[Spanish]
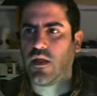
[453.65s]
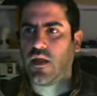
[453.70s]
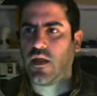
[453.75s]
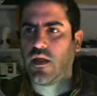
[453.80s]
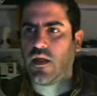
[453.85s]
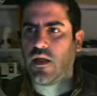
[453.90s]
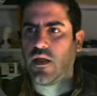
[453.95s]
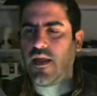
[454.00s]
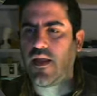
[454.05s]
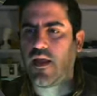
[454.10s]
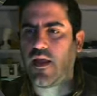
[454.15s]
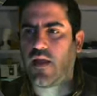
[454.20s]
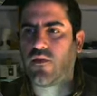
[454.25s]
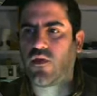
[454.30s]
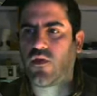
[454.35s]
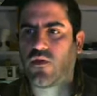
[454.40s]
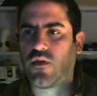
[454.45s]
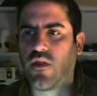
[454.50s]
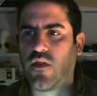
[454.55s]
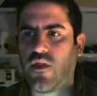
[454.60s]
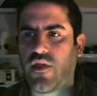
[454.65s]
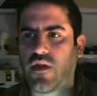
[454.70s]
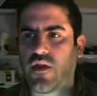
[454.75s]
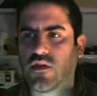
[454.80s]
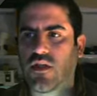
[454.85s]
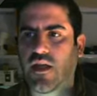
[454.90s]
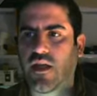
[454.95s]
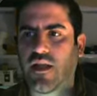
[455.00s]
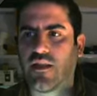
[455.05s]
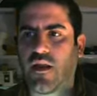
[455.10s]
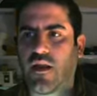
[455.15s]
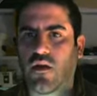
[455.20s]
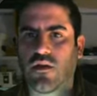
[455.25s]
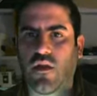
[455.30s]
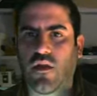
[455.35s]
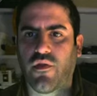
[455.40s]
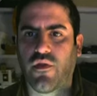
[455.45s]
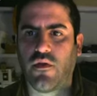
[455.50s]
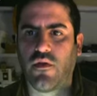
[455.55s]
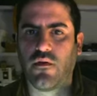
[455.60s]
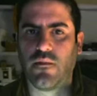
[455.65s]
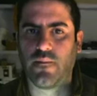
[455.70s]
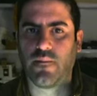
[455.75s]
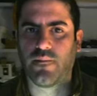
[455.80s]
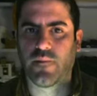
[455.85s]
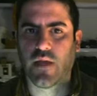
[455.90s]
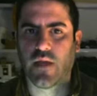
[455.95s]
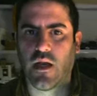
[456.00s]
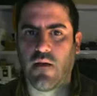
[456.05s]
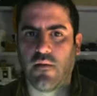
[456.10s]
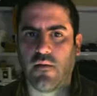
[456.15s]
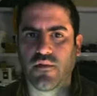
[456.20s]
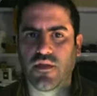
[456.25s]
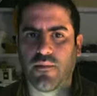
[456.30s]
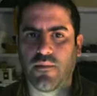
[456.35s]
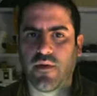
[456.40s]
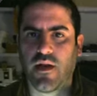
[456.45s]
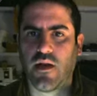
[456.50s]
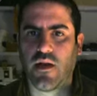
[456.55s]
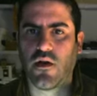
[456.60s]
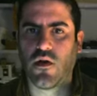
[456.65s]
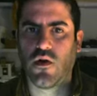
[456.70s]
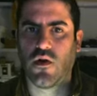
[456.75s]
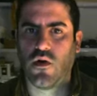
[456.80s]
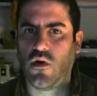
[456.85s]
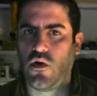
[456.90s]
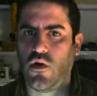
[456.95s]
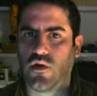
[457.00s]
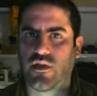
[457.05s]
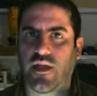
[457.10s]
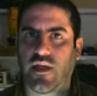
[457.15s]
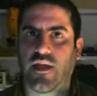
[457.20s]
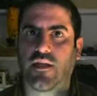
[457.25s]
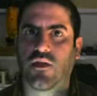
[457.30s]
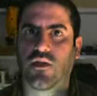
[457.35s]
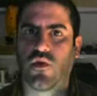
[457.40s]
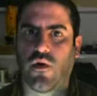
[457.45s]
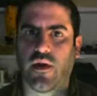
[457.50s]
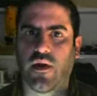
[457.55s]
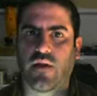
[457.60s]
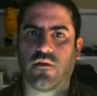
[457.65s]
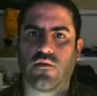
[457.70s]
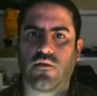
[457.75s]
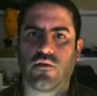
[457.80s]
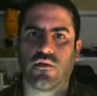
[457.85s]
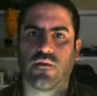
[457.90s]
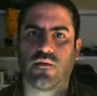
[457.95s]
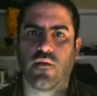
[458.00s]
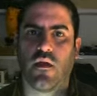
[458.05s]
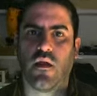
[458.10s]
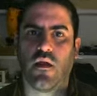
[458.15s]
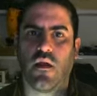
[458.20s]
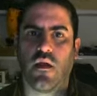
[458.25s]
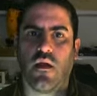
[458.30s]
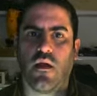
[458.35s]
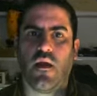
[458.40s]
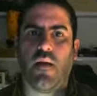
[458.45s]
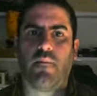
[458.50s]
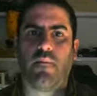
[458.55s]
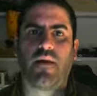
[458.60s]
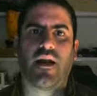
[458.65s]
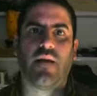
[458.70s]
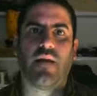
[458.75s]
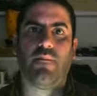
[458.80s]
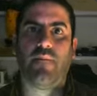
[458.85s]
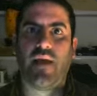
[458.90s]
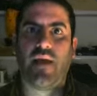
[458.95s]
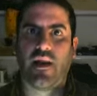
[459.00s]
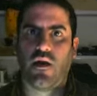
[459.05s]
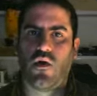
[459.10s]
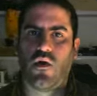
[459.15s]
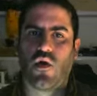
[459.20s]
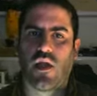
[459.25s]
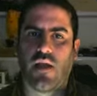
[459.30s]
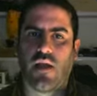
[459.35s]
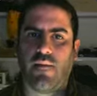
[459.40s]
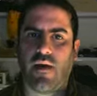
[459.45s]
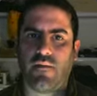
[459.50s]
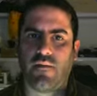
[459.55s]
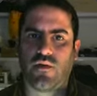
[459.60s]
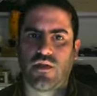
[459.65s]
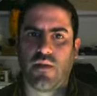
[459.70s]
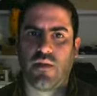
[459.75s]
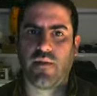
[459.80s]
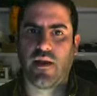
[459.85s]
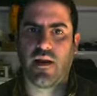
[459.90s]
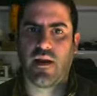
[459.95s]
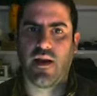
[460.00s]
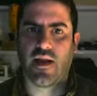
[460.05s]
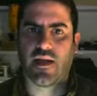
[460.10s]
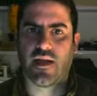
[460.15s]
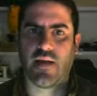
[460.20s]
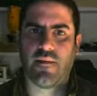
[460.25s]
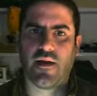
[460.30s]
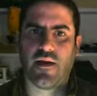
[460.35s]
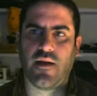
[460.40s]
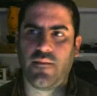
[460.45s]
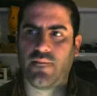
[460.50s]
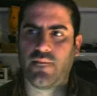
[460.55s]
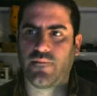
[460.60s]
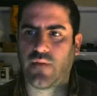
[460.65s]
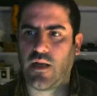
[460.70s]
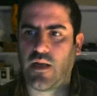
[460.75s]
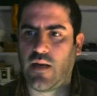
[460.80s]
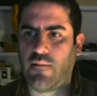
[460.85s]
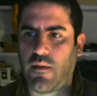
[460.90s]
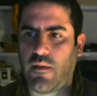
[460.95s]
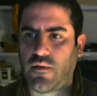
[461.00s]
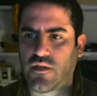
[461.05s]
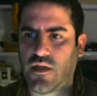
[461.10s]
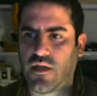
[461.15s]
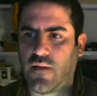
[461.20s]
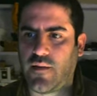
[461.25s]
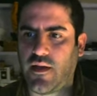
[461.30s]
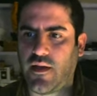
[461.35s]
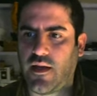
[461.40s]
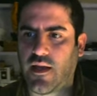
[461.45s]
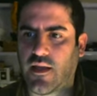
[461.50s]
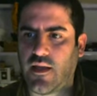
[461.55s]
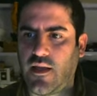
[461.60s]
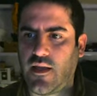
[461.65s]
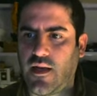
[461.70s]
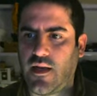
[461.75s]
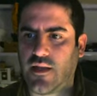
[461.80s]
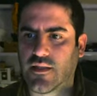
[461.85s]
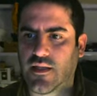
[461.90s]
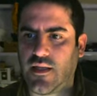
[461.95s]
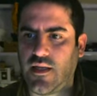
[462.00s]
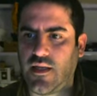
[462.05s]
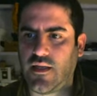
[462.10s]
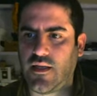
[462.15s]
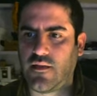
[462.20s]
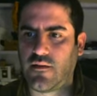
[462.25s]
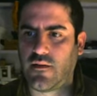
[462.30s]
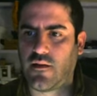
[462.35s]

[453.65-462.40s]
y donde dice los ejes de rotación, le vamos a poner los ejes correctos. Para ver lo que vamos a ver en la cámara, vamos a abrir aquí la esquina